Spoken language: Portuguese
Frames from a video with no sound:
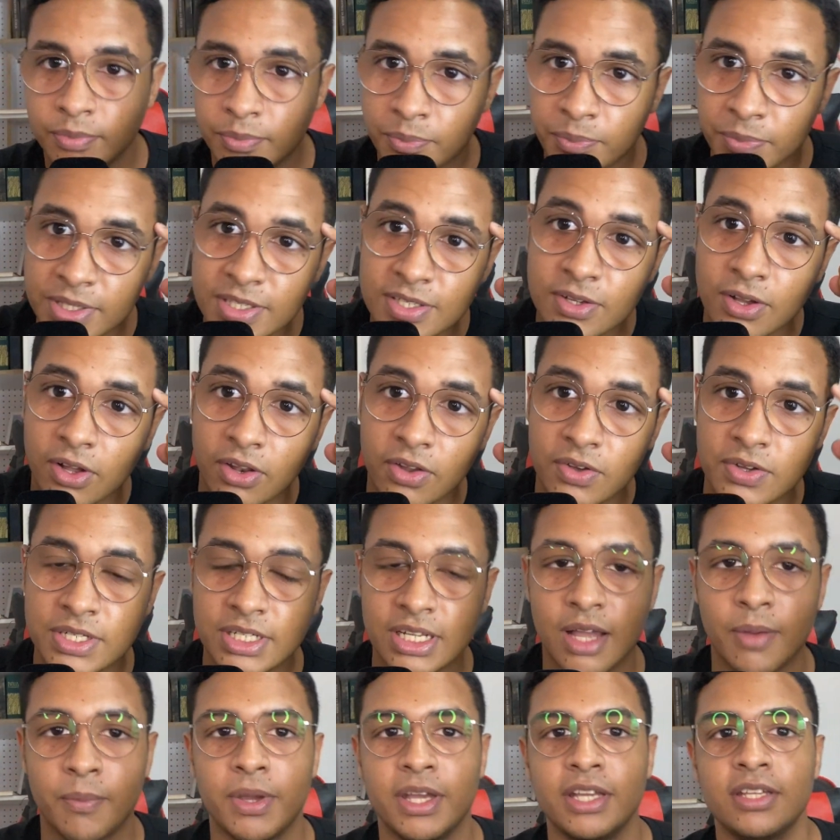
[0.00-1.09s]

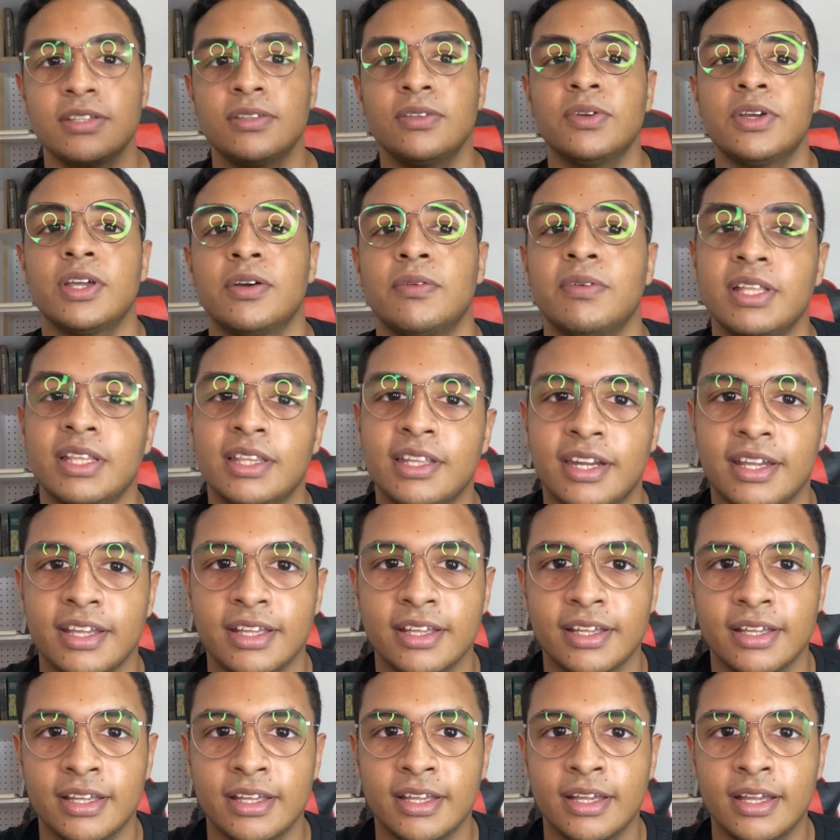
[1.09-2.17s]
psicologicamente do que eu
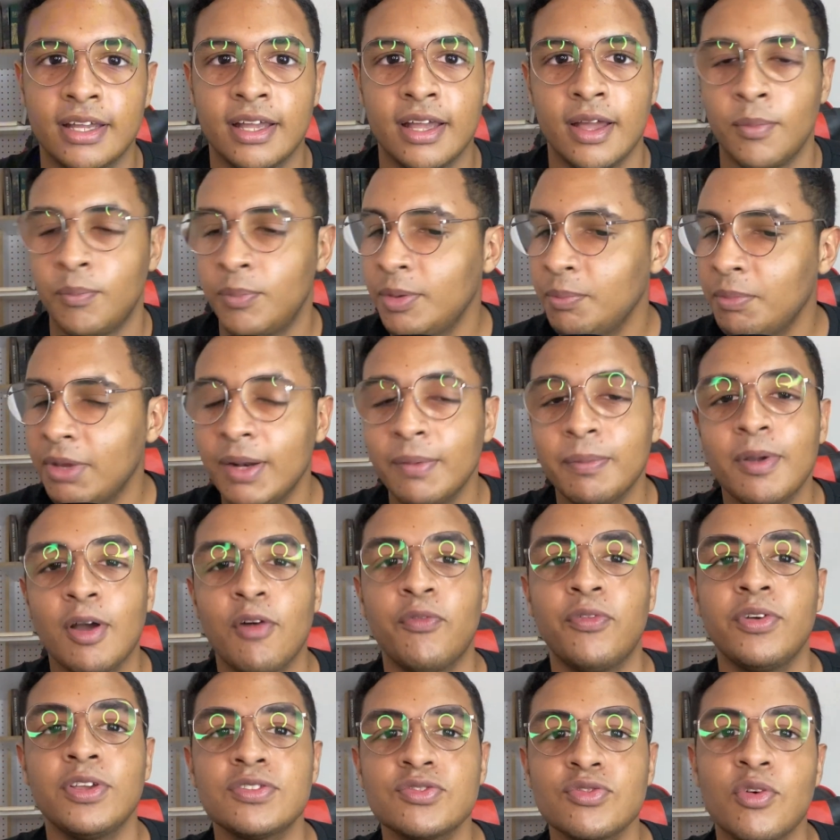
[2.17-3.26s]
entrei. Primeiro porque eu
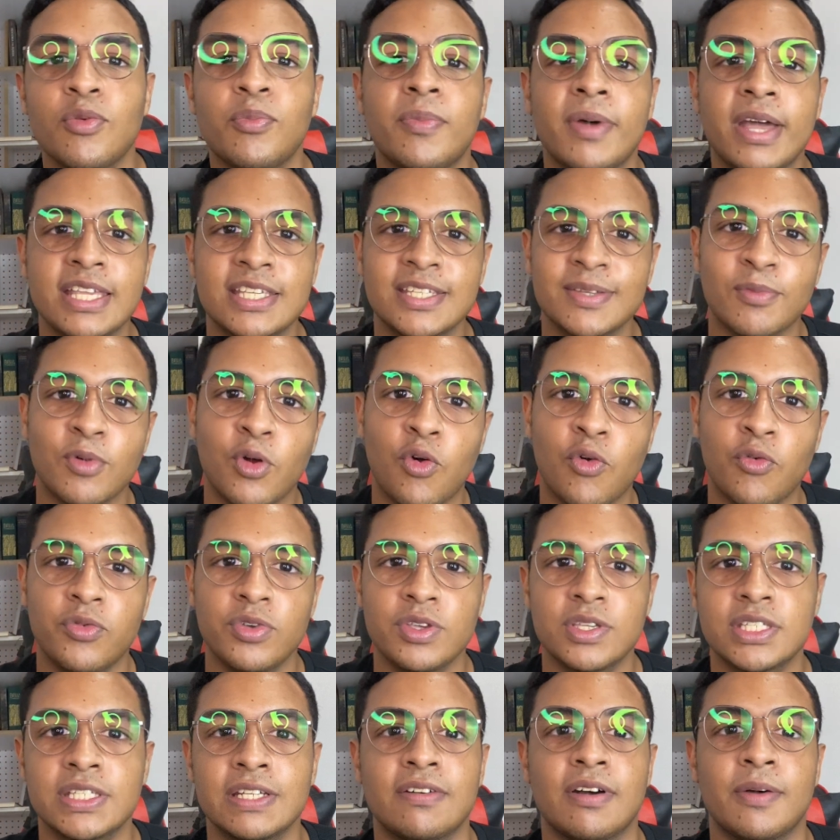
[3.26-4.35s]
fiz uma péssima
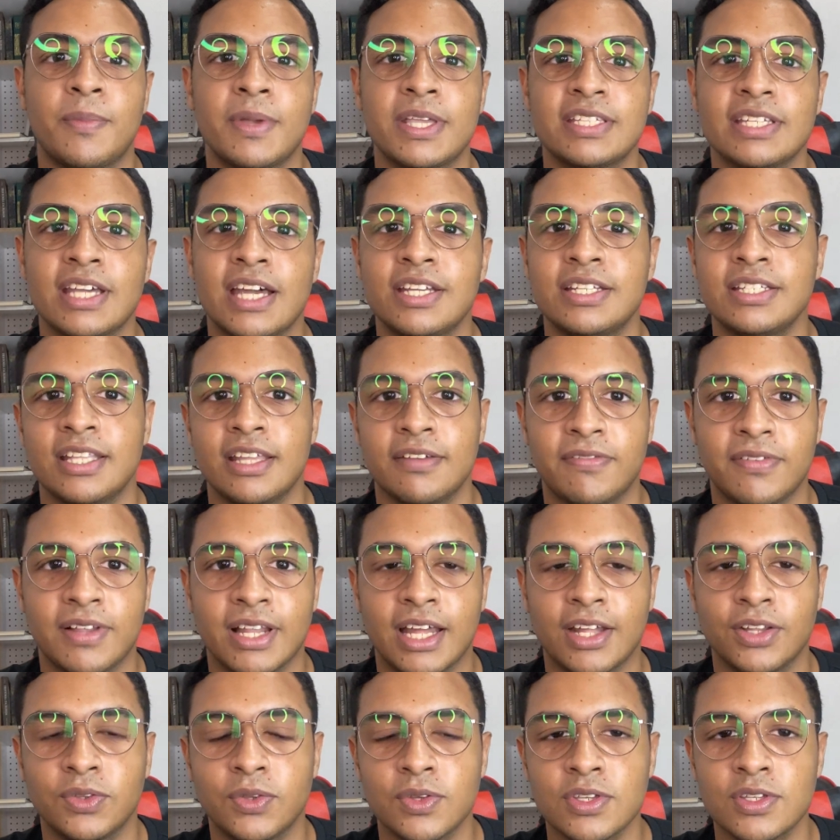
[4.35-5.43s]
confissão, apesar de ter
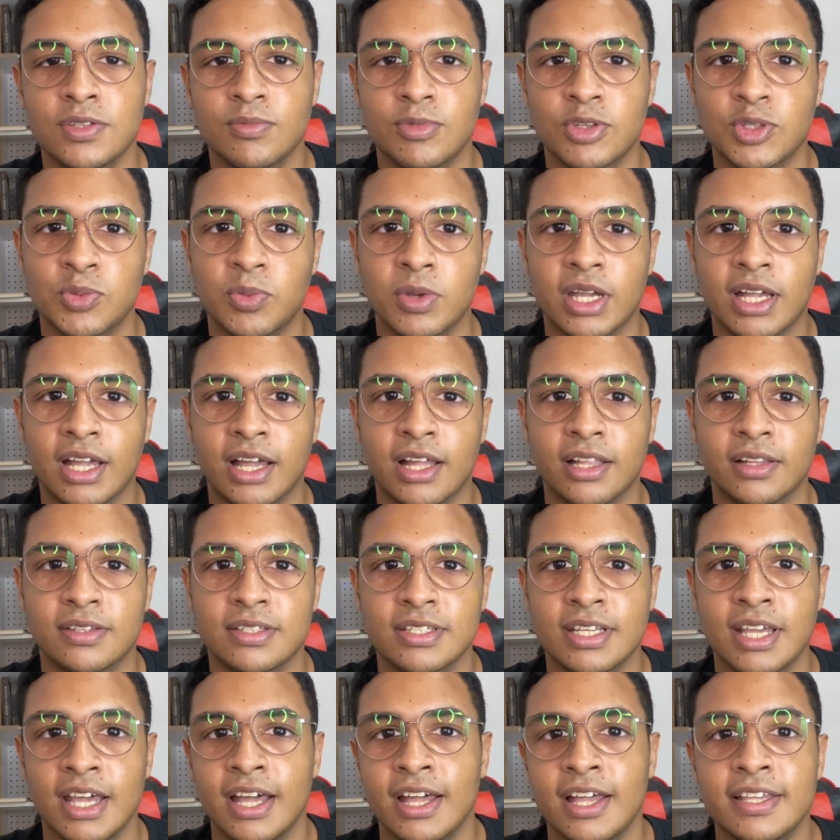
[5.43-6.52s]
falado todos os meus
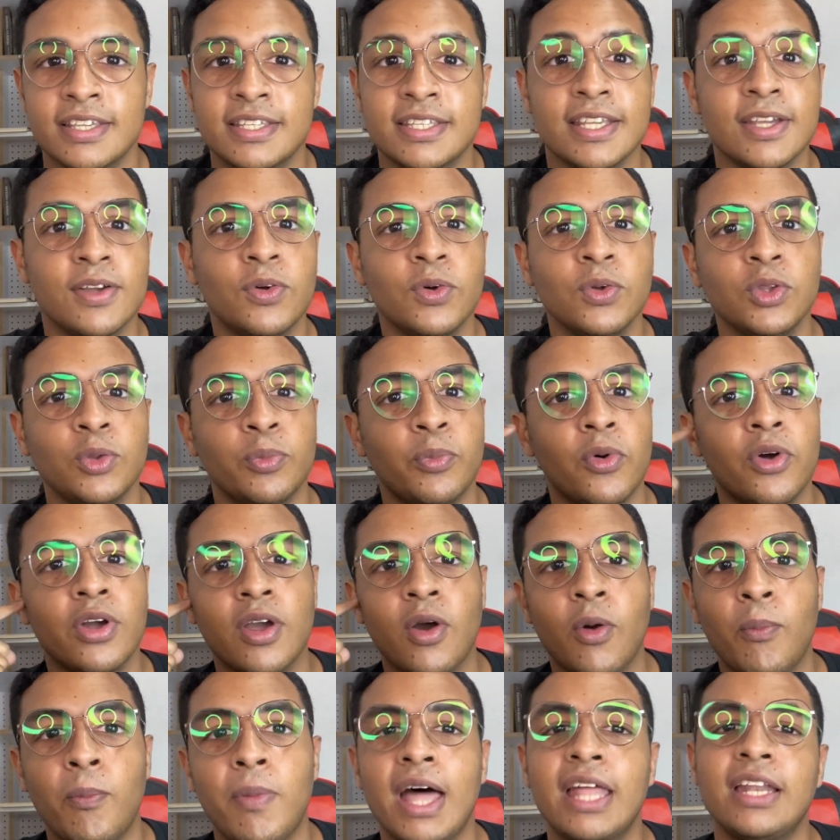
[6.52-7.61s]
pecados. Segundo, porque
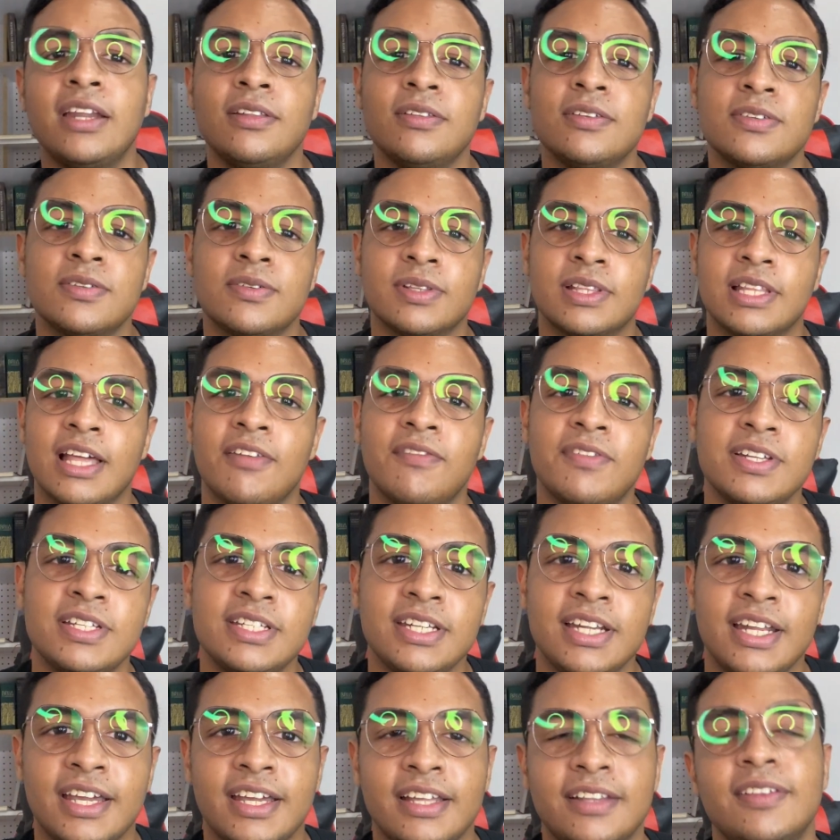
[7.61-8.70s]
o padre não escutava
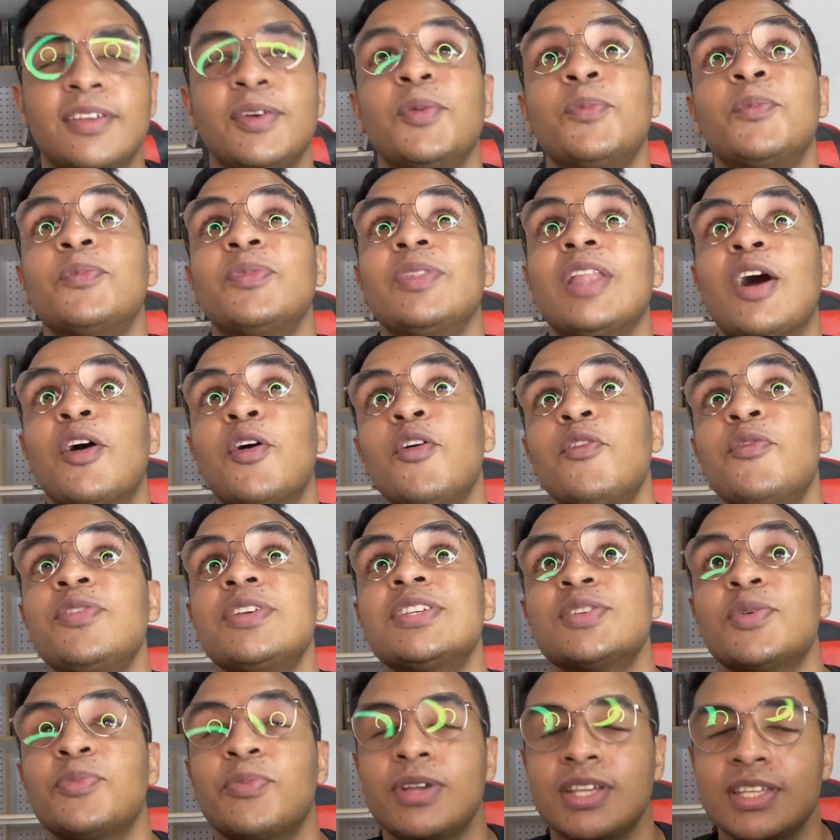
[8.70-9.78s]
direito. Eu, na
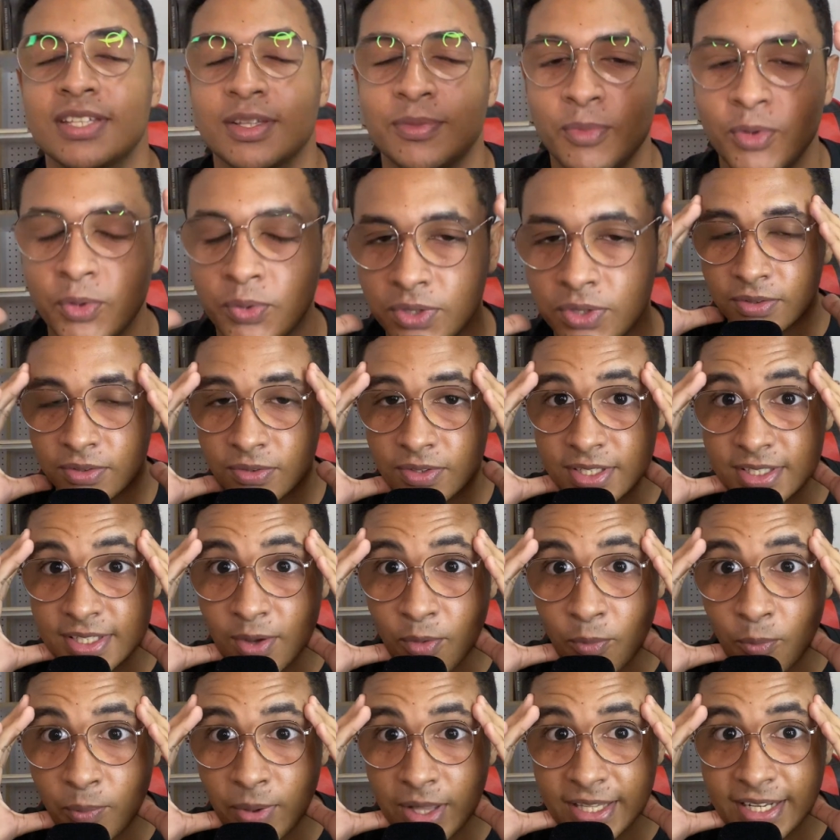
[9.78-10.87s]
confissão, pensando, meu do céu,
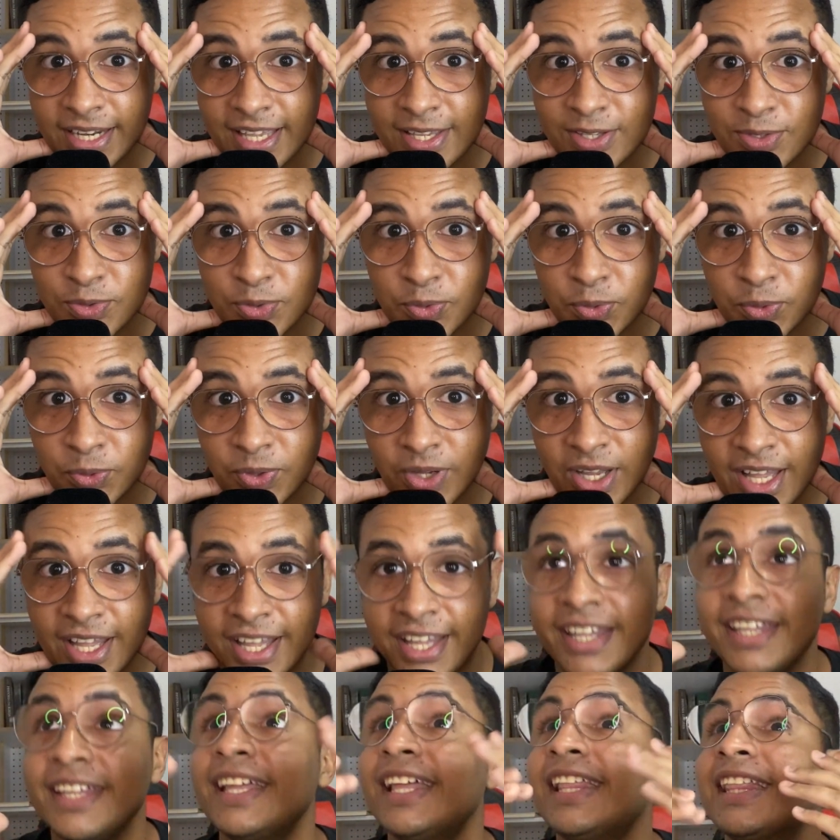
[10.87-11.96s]
o padre é surdo.
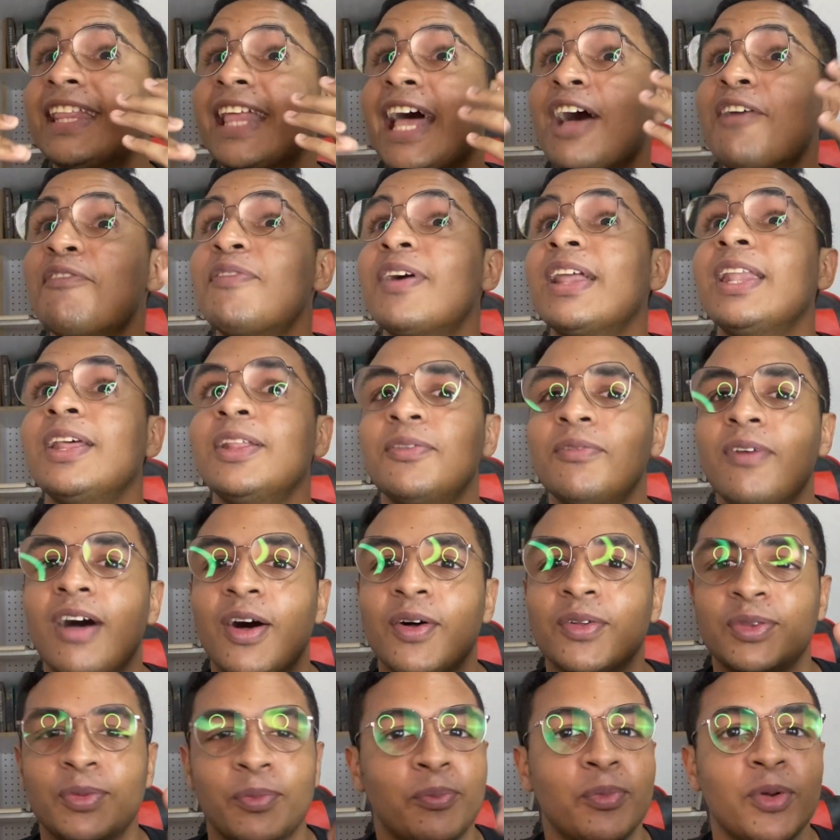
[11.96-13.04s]
E ele tava falando
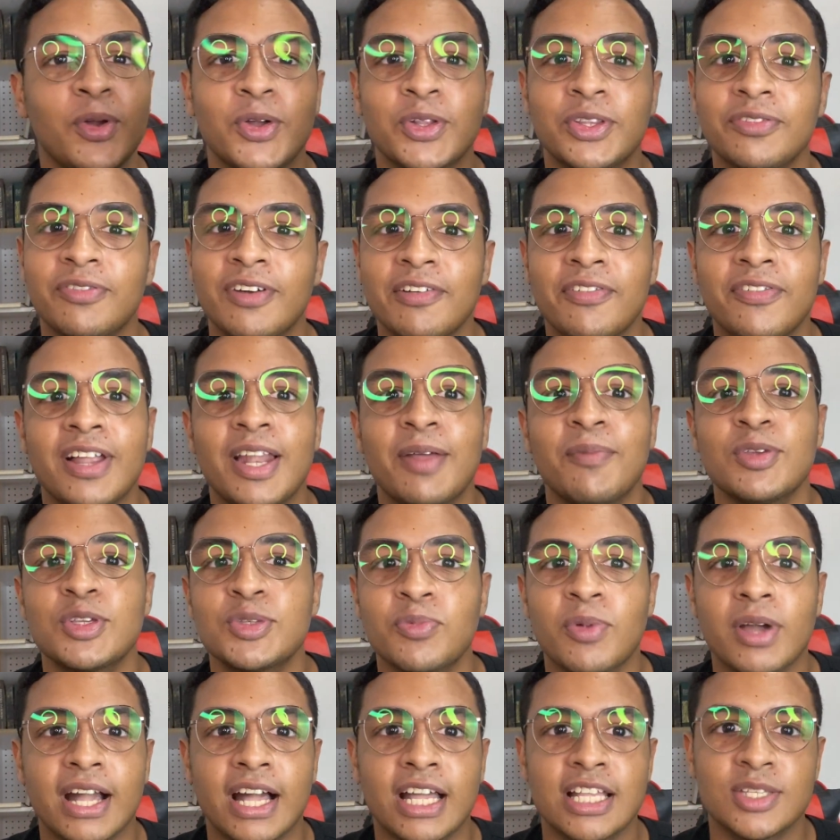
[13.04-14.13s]
alto. Pronto, vai falar meus
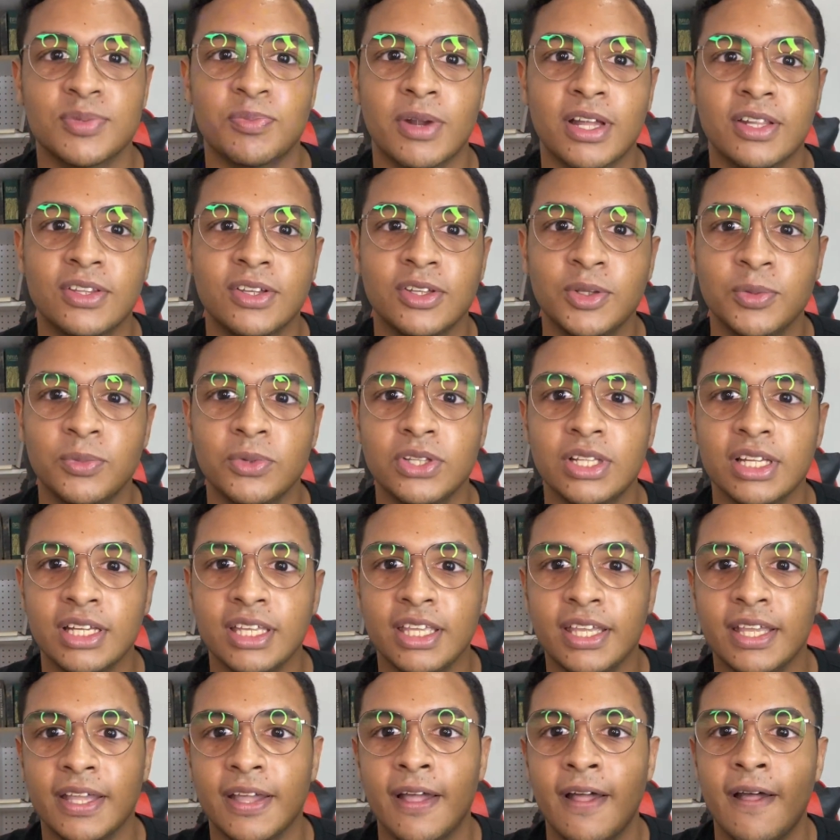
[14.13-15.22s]
pecados para todo mundo
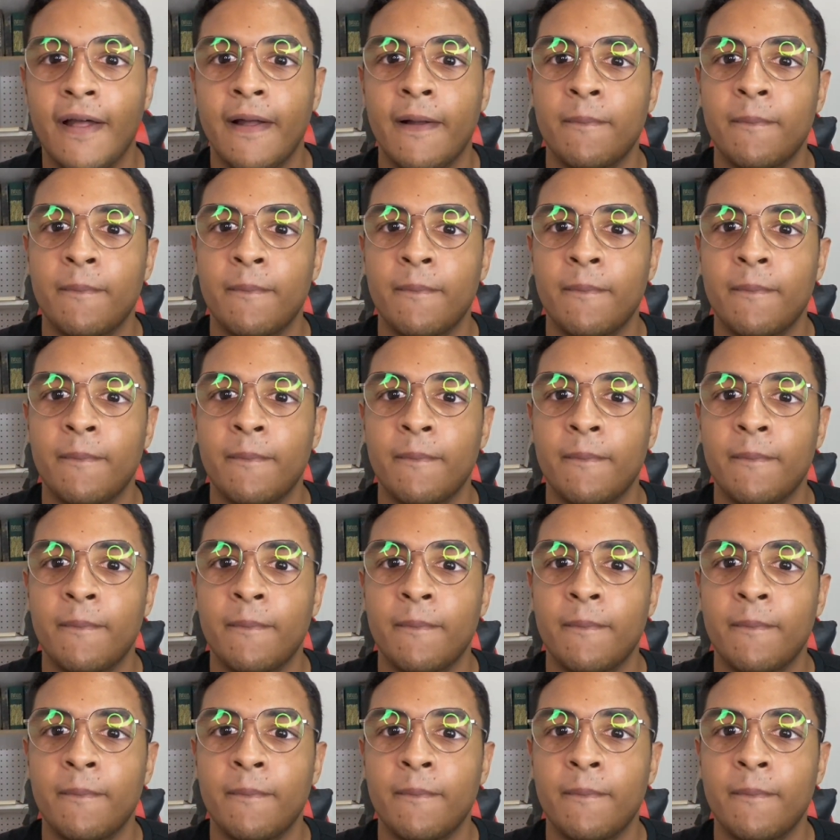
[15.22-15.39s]
aqui.